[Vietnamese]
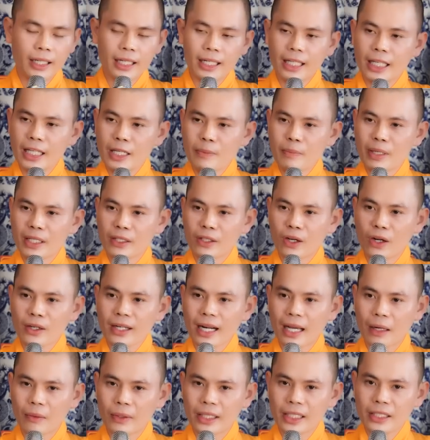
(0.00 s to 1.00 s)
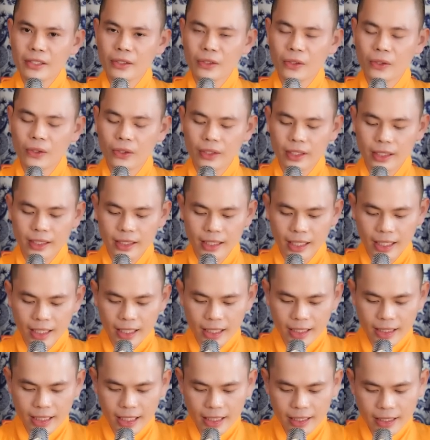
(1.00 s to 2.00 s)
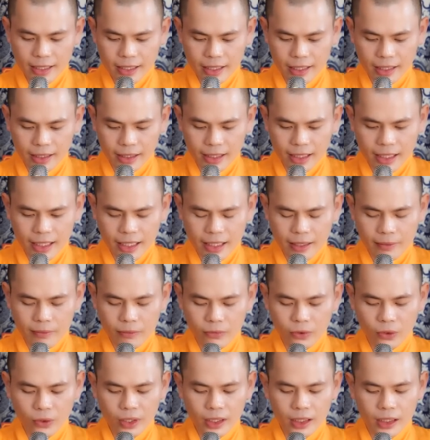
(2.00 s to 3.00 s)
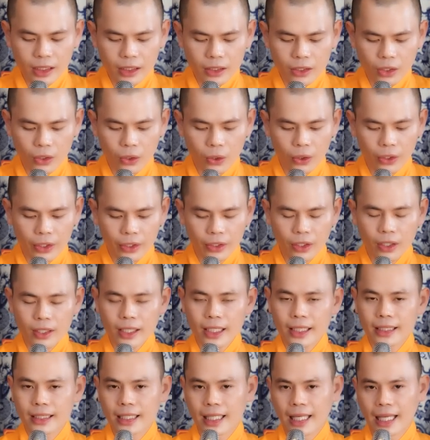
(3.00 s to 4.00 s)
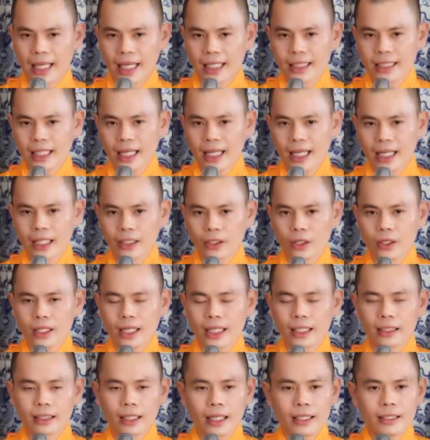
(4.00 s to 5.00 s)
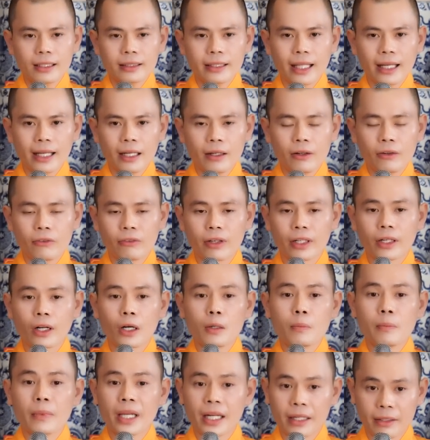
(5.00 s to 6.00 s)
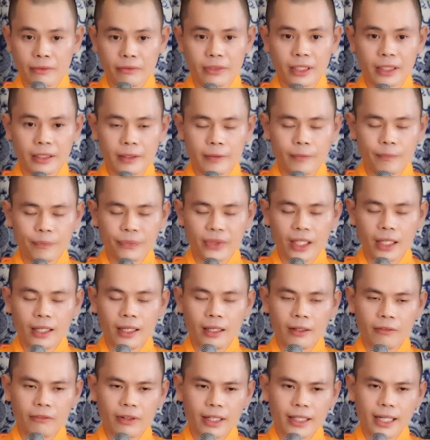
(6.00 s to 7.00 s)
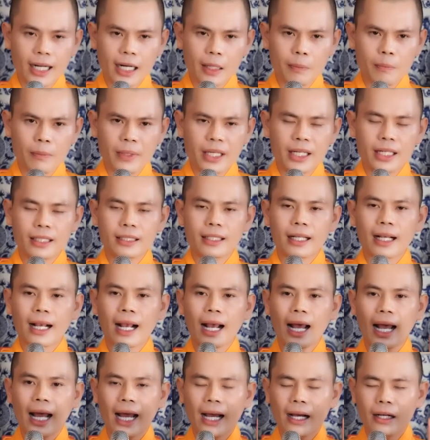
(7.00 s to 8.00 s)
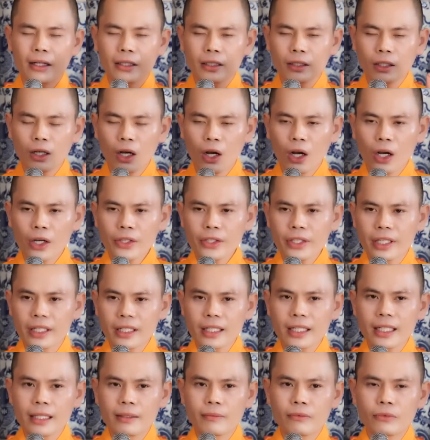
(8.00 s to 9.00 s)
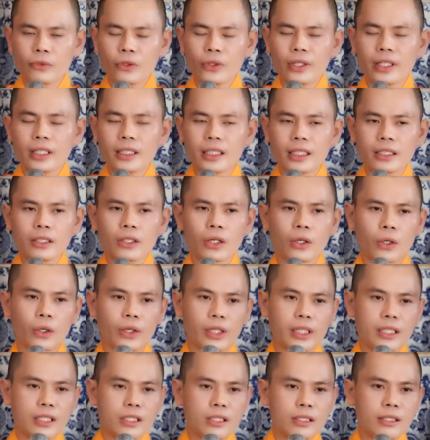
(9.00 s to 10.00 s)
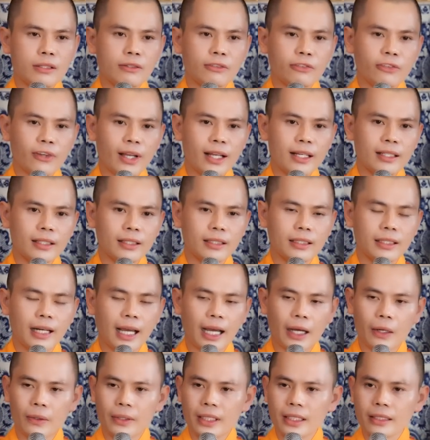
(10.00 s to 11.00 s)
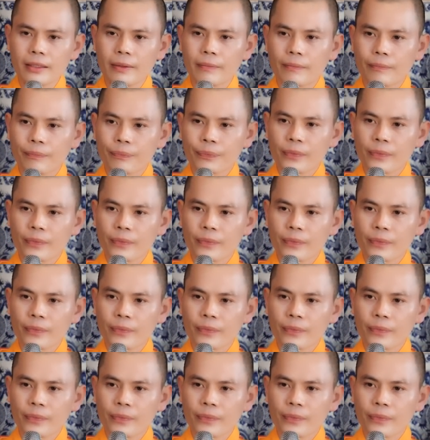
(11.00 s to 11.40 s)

Nên khi mình có đạo lý rồi, chính những cái niềm vui hướng nội nó là nhẹ nhàng, nó là thanh tao và nó bền vững. Và đặc biệt càng có những niềm vui hướng nội xuất phát từ đạo đức,